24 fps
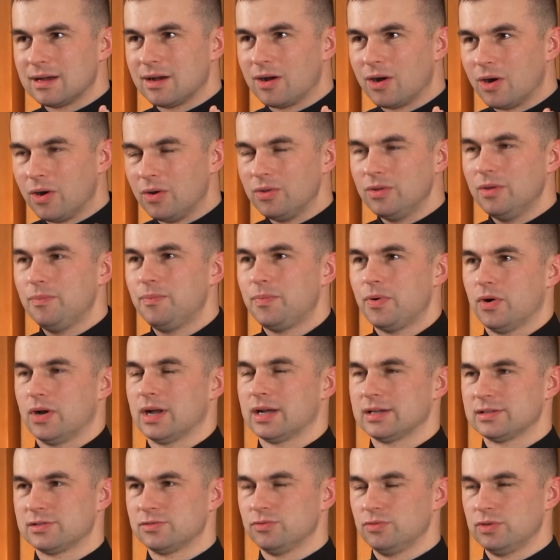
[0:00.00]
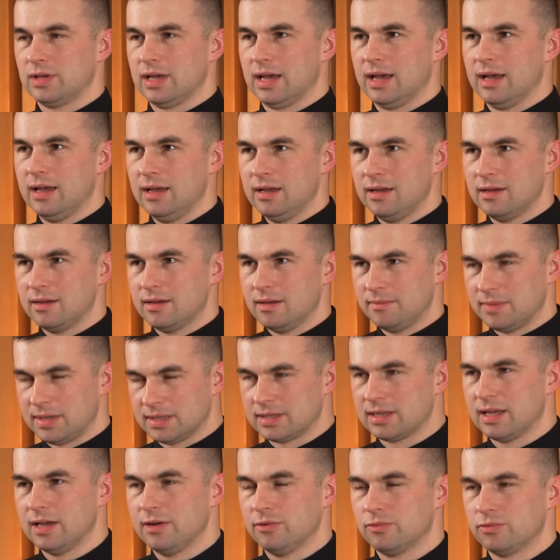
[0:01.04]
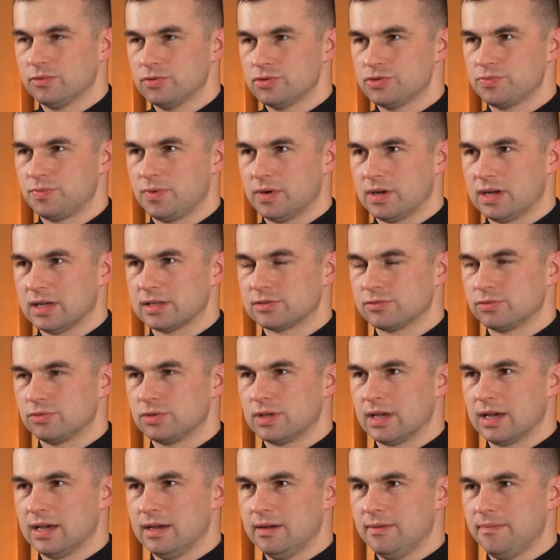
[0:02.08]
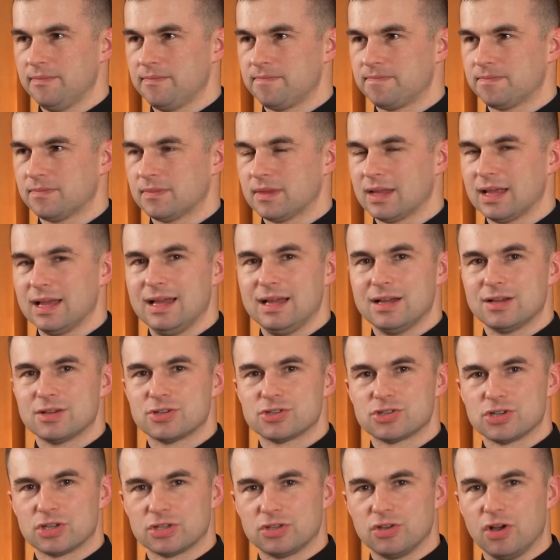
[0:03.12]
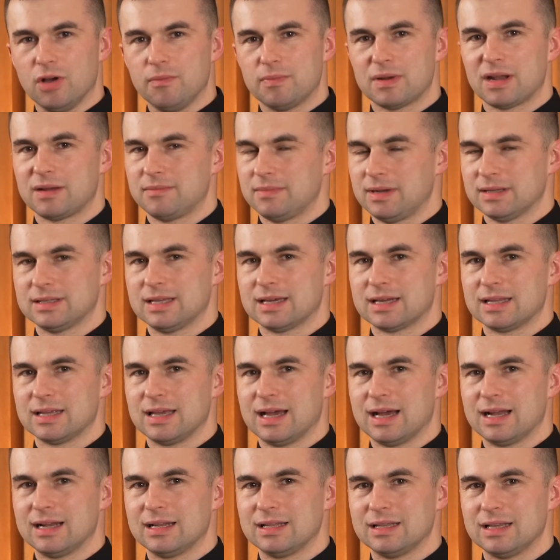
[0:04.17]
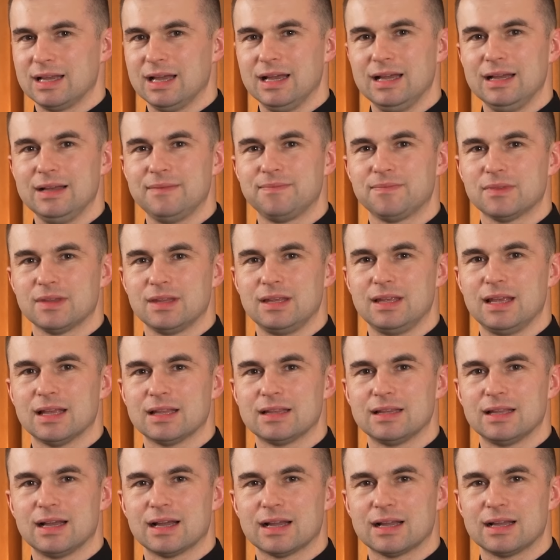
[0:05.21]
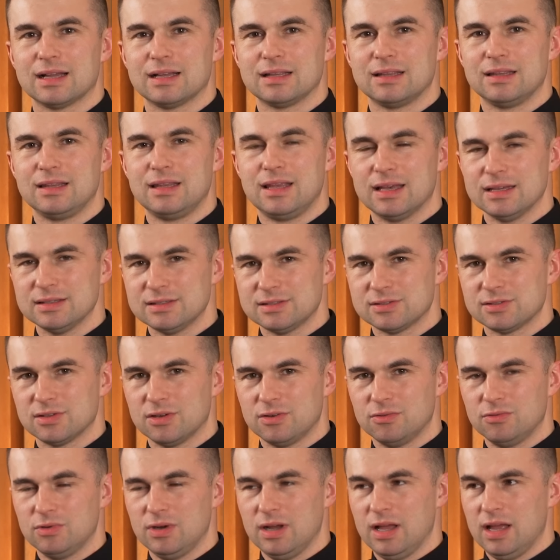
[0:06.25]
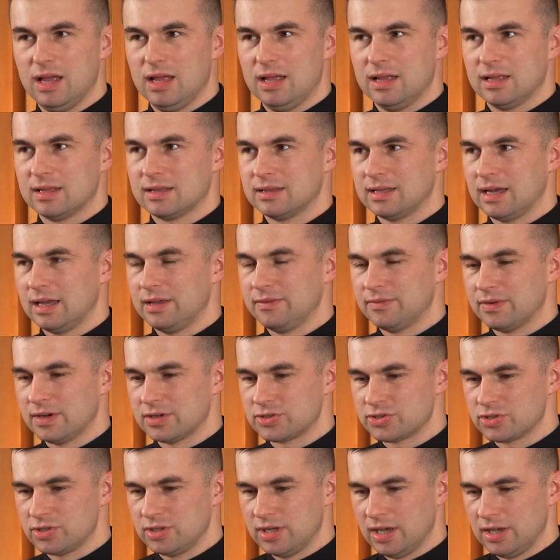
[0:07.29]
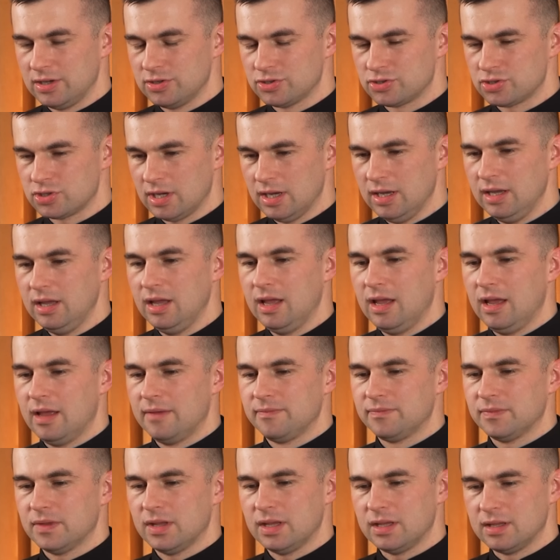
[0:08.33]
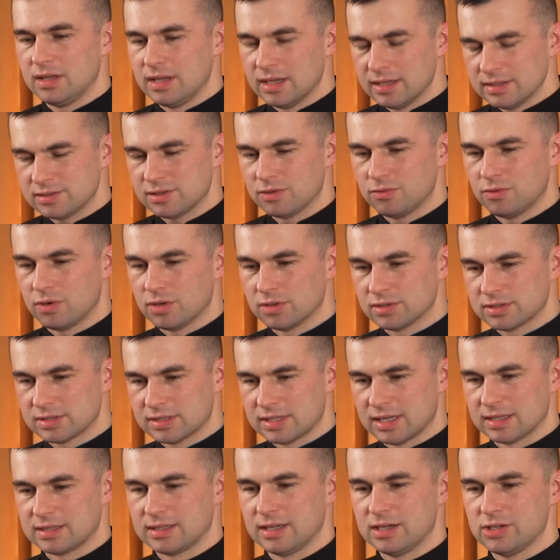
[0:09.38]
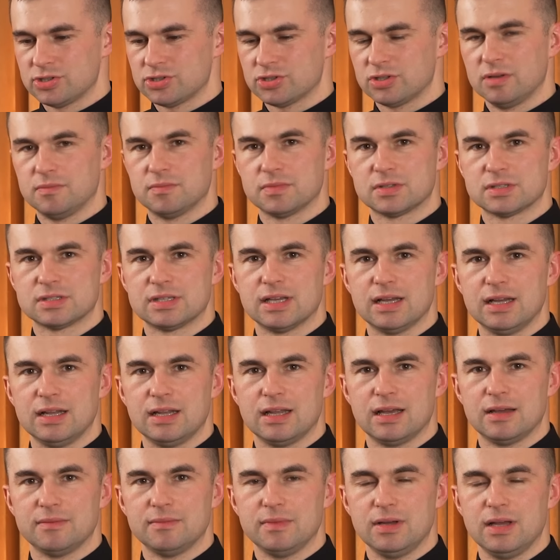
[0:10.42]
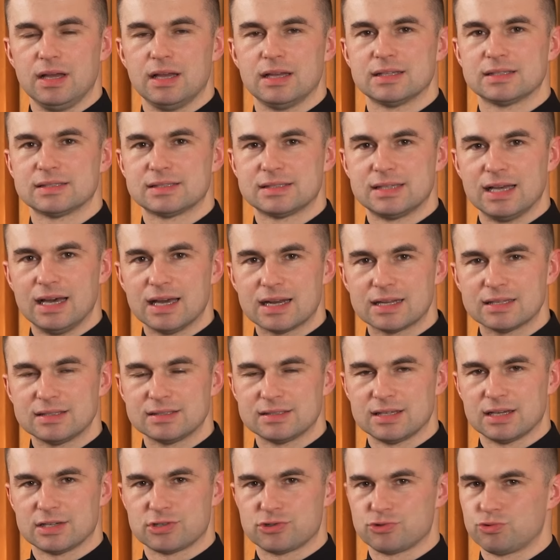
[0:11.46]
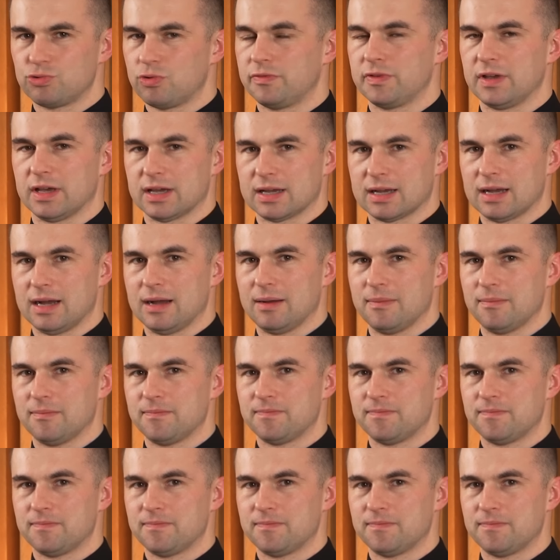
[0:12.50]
On pokazuje, Mateusz pokazuje, że dobra materialne jednak nie są najważniejsze i nie są ostatecznym celem serca człowieka